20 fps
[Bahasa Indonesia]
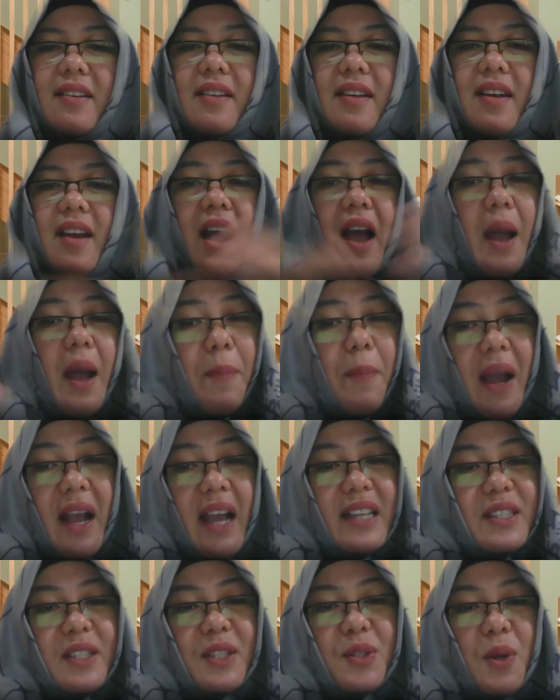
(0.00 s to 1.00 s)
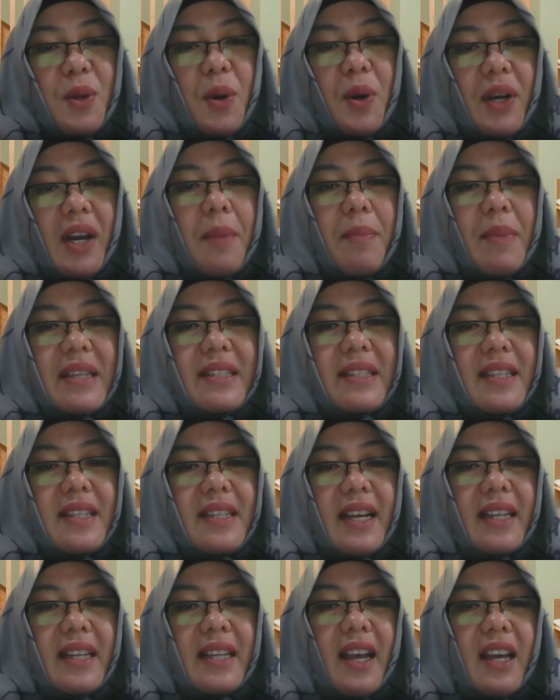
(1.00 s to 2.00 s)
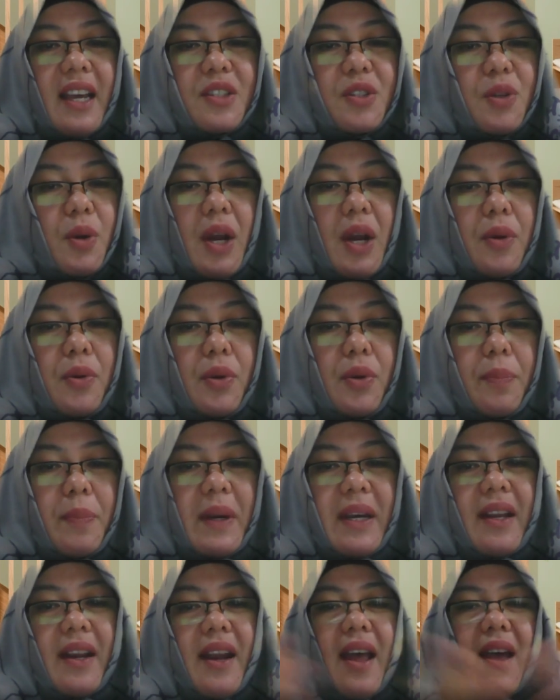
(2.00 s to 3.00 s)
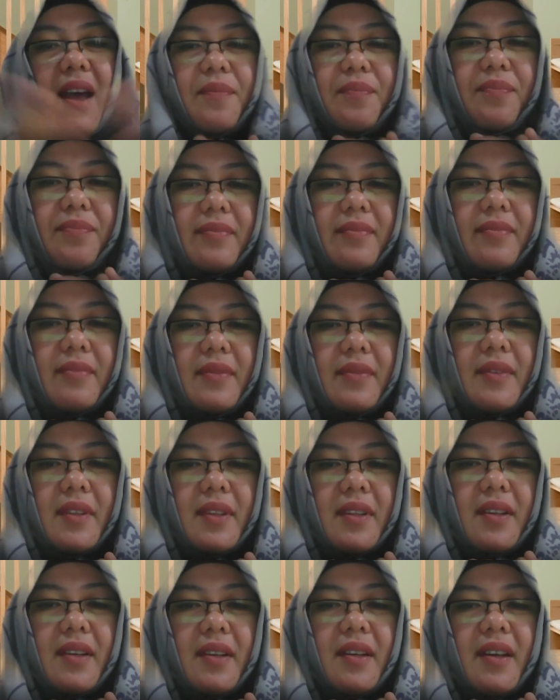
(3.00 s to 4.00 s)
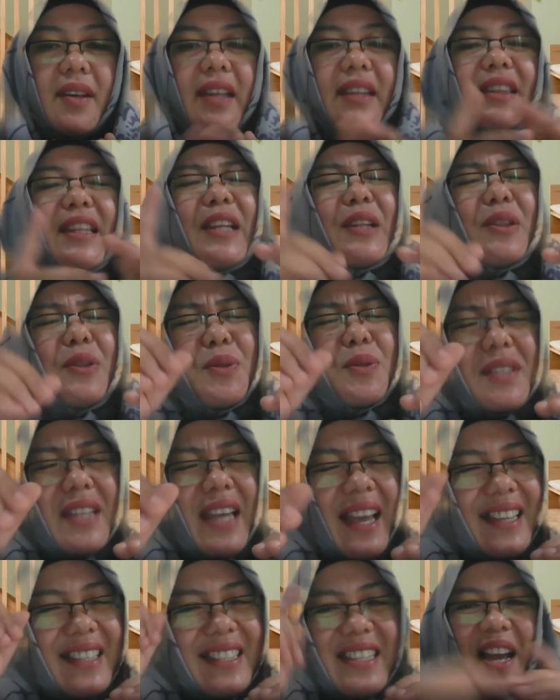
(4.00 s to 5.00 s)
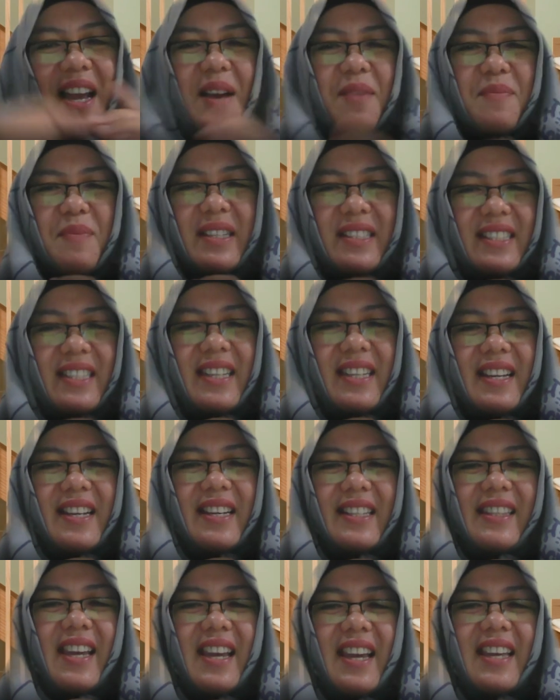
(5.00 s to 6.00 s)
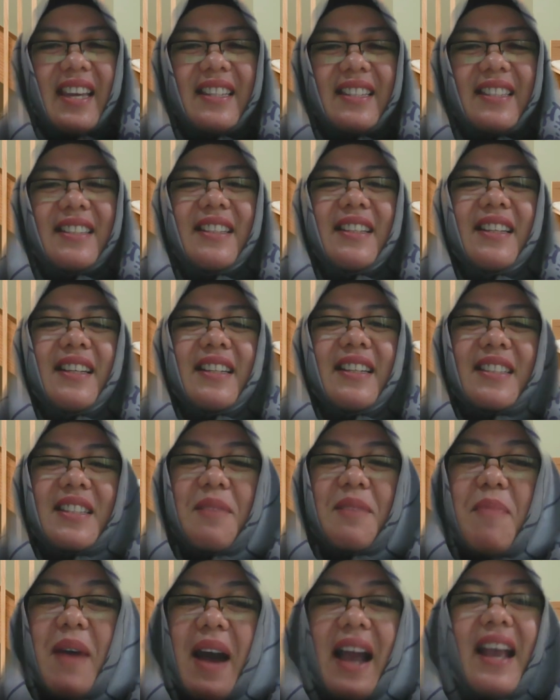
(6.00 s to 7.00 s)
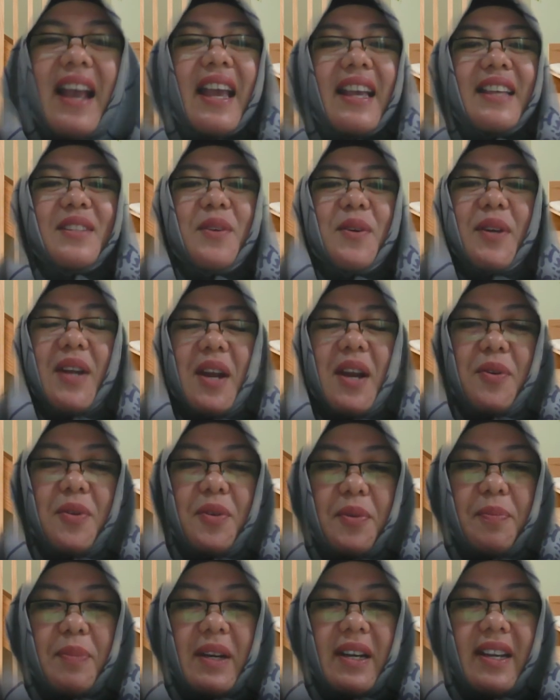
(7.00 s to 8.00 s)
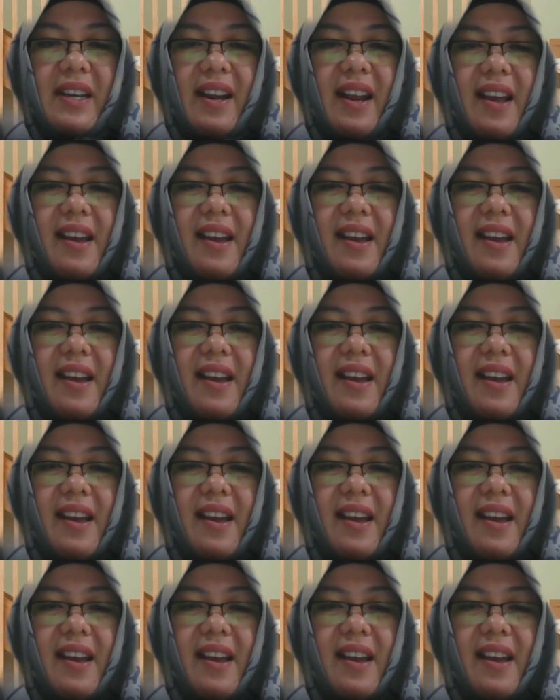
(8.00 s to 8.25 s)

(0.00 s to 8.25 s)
Apakah seseorang masih dikatakan seorang guru penggerak? Tentu saja masih dikatakan sebagai seorang guru penggerak.